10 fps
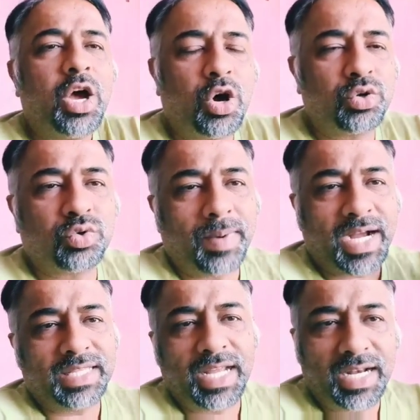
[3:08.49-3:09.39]
और उनको
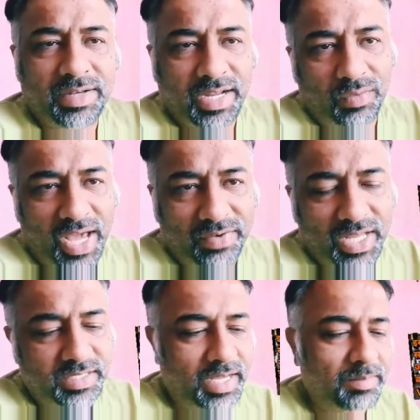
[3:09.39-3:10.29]
बाकायदा इलेक्ट्रिकल वायर
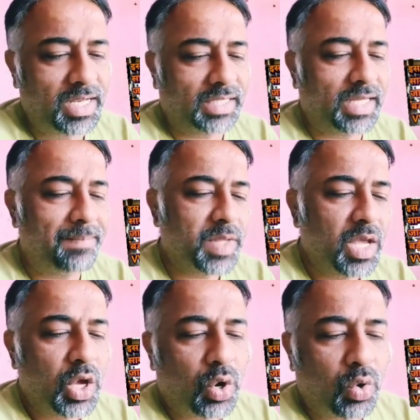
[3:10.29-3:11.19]
वगैरह से ही मिल जाता है
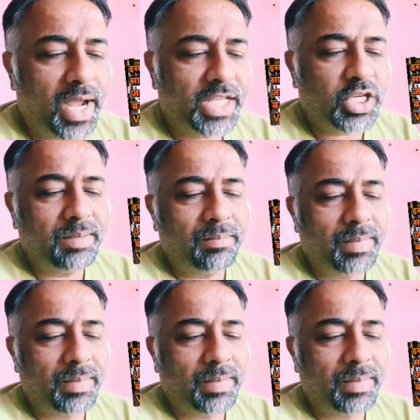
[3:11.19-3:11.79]
ओ एच ई